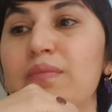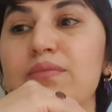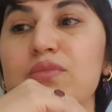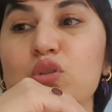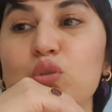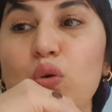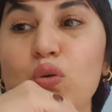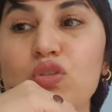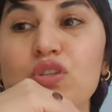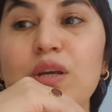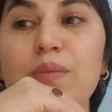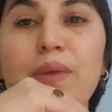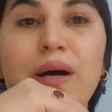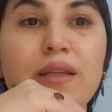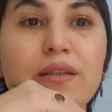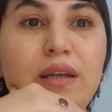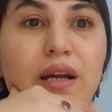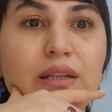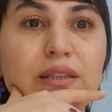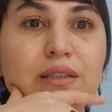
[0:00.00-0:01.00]
Son
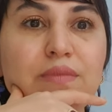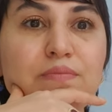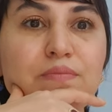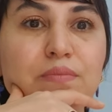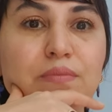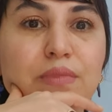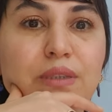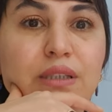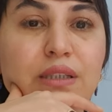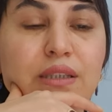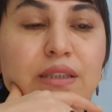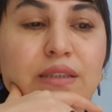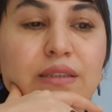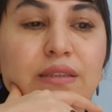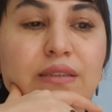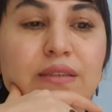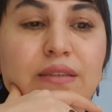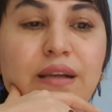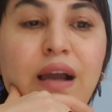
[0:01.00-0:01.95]
zamanlarda e,